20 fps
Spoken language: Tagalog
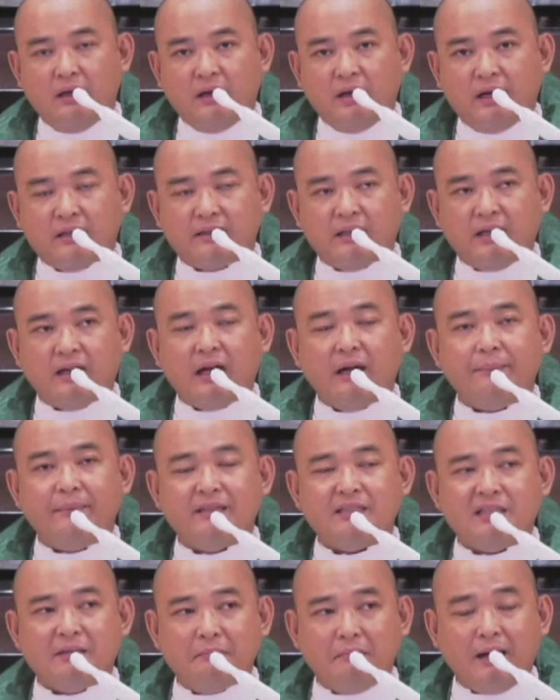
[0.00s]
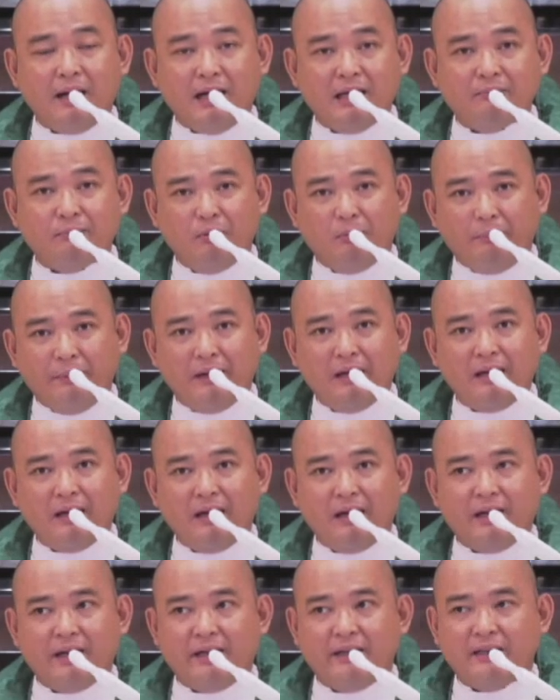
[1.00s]
At ang aming simbahan po
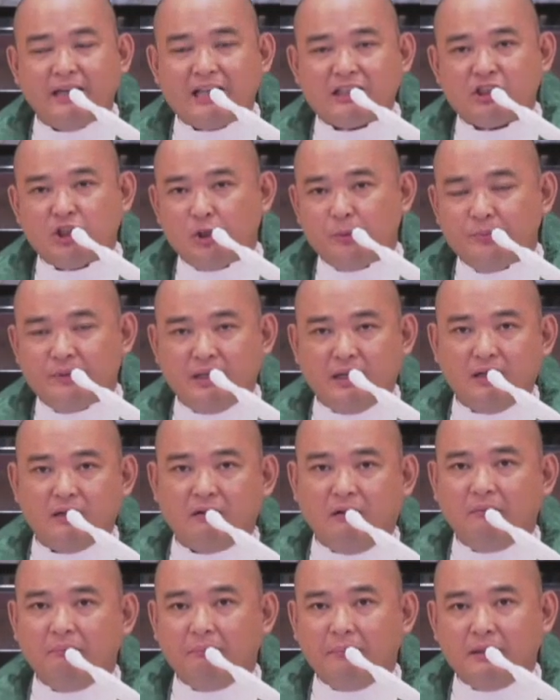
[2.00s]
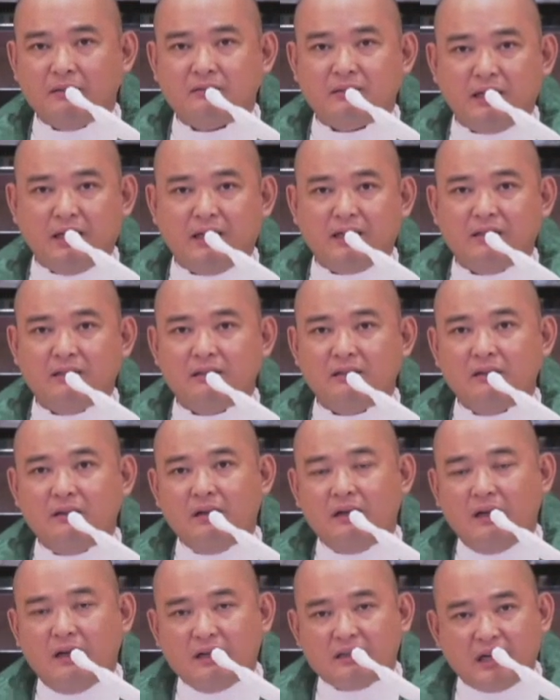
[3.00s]
pala ay nasa loob ng compound ng
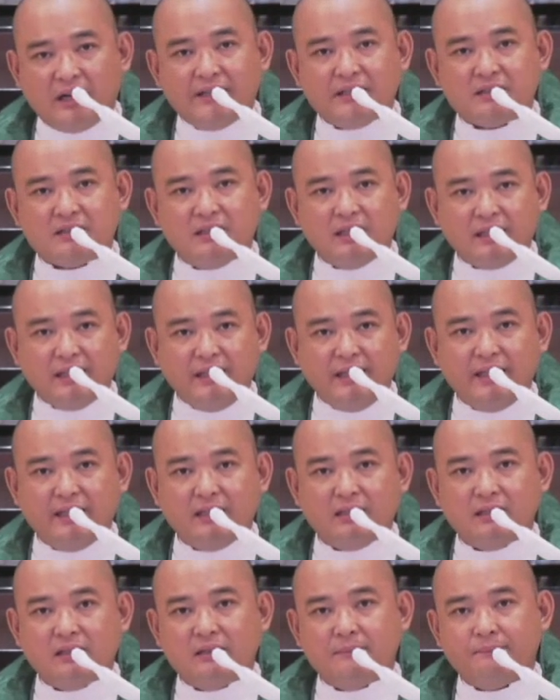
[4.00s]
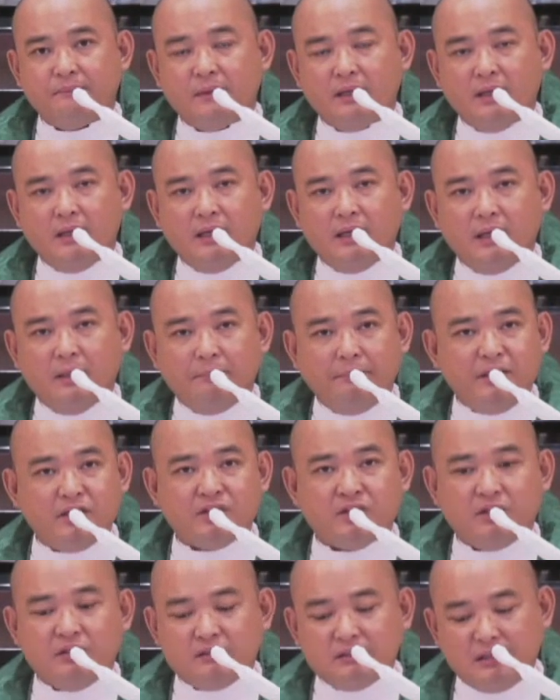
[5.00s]
Christ the King
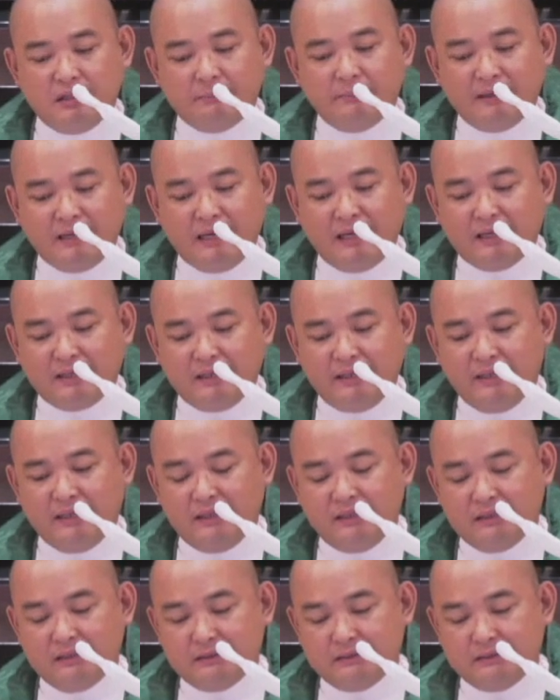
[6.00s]
Mission Seminary.